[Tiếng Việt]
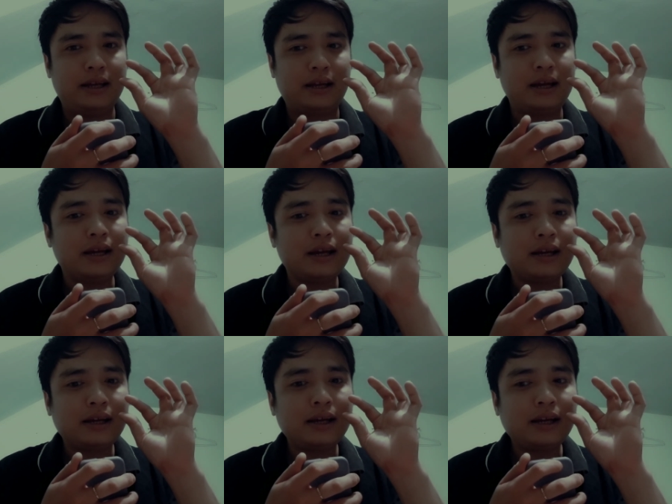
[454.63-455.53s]
cái cái
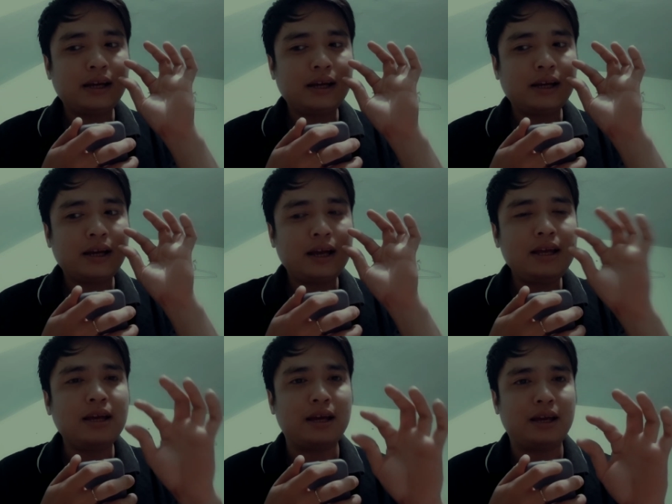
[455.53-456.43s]
cái cái cái
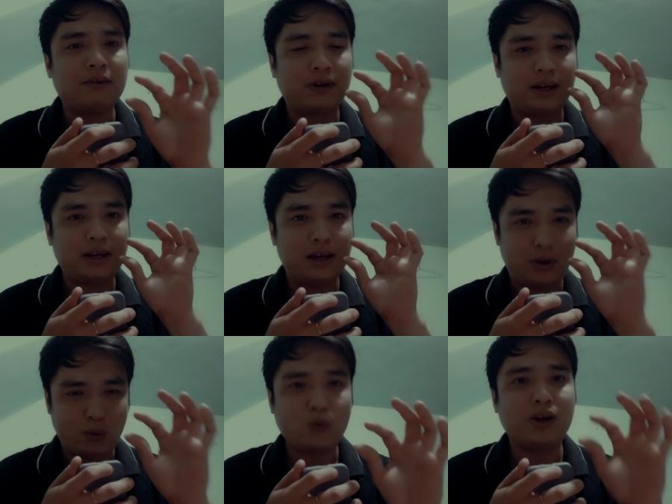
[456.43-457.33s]
ý nghĩa và cái
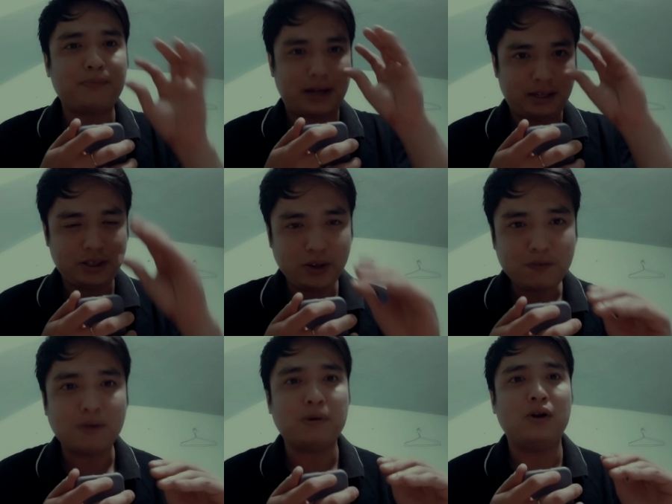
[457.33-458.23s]
hiểu của các bạn dưới
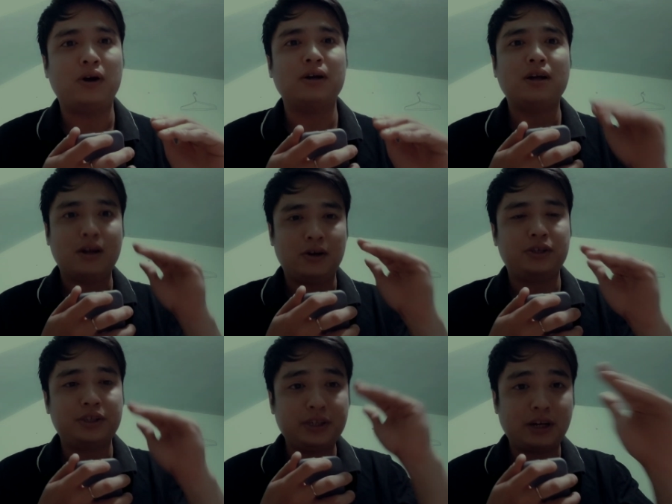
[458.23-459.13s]
phần bình luận rồi
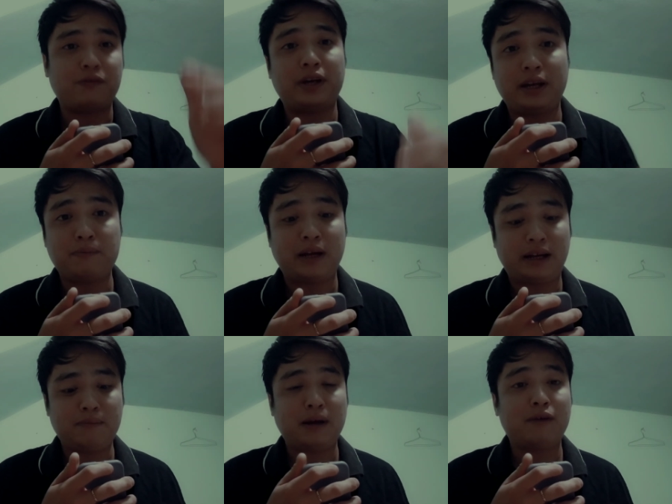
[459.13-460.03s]
xin chào và hẹn gặp lại
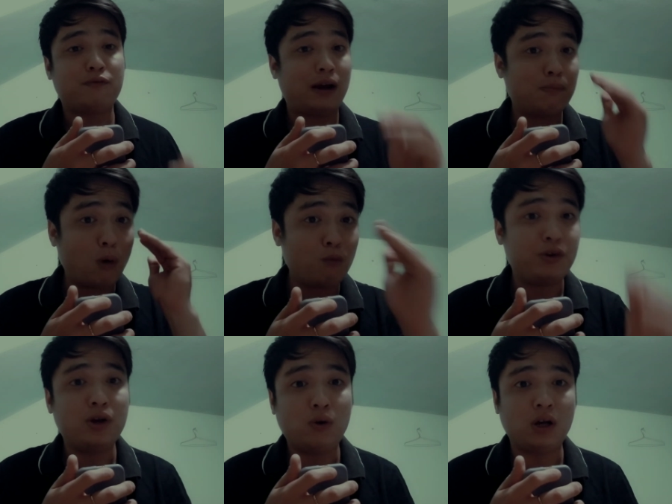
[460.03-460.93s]
các bạn vào một video